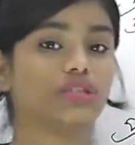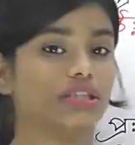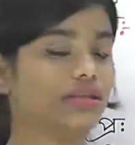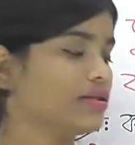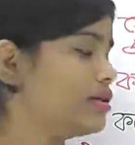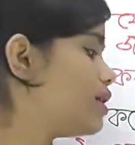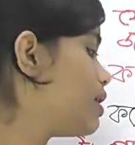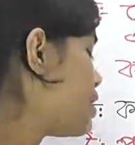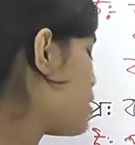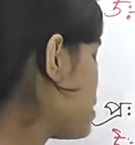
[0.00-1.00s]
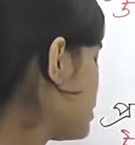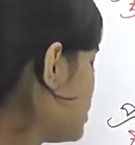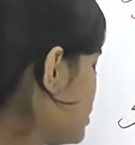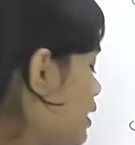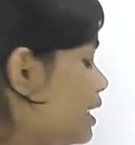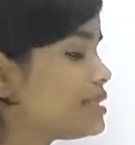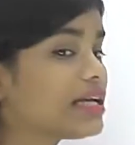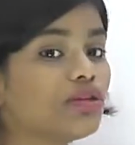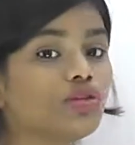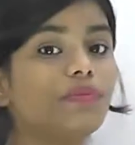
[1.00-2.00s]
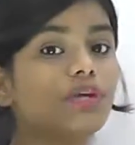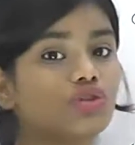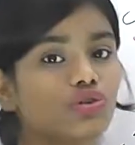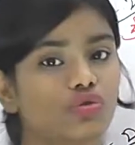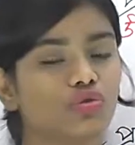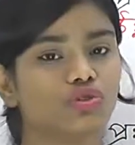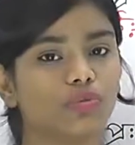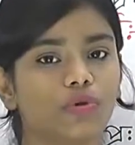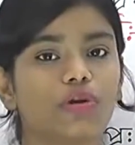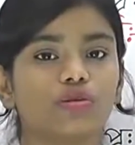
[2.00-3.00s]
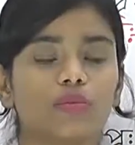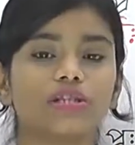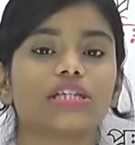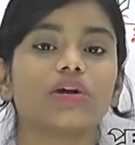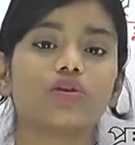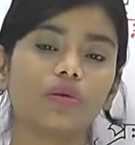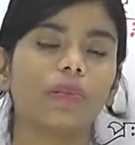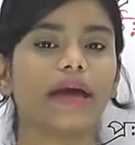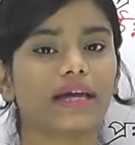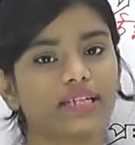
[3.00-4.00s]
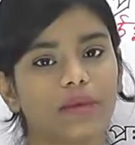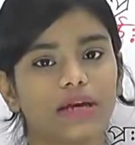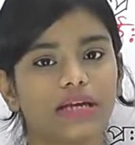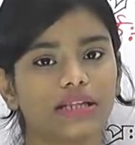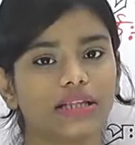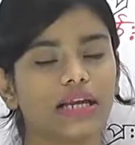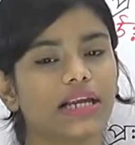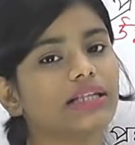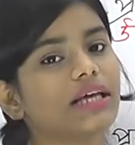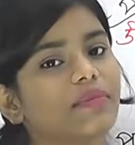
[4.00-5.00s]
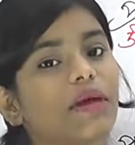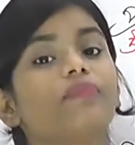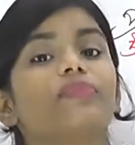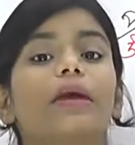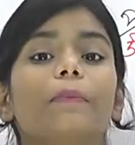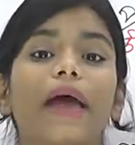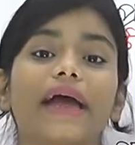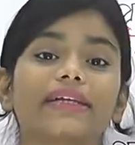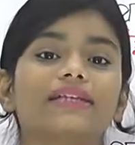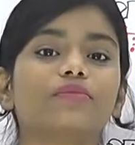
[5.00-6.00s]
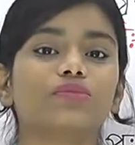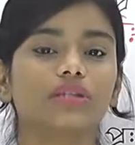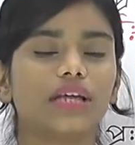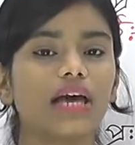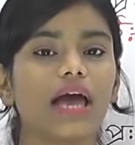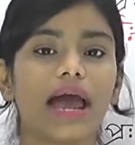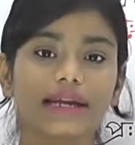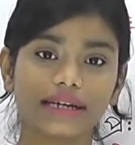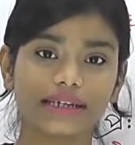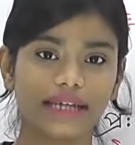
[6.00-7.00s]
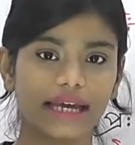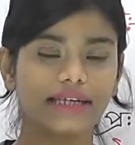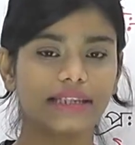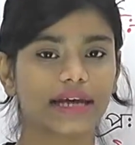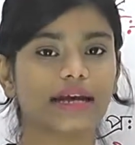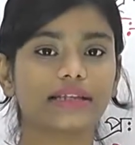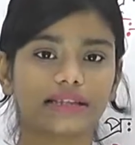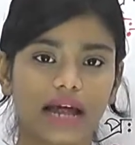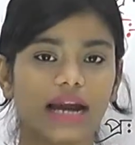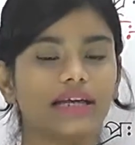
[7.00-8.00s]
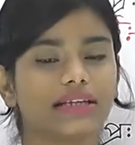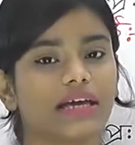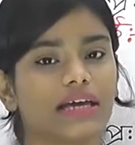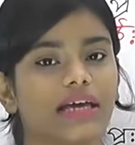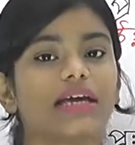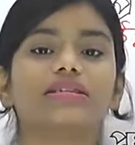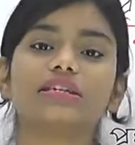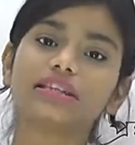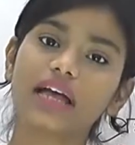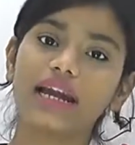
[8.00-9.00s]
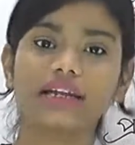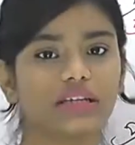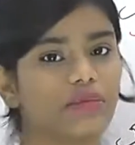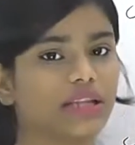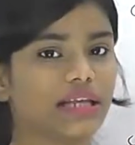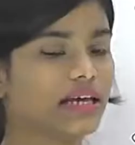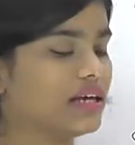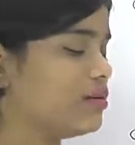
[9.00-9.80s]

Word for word: উচিত এটা কিন্তু ভীষণ গুরুত্বপূর্ণ তোমরা যে কোনো প্যাকেট খাবার কিনতে গেলেই দেখবে প্যাকেটের মধ্যে একটা ডেট থাকে একটা তারিখ থাকে সেই তারিখটা আমরা দেখে